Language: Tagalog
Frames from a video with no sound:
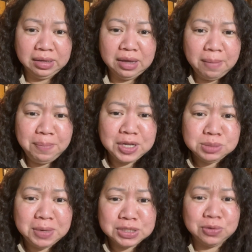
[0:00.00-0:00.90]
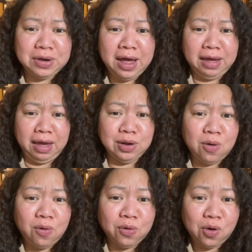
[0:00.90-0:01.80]
ang bilis-bilis ko na, eh oh, ano
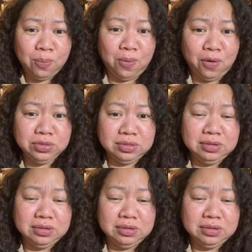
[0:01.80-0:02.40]
ko, robot?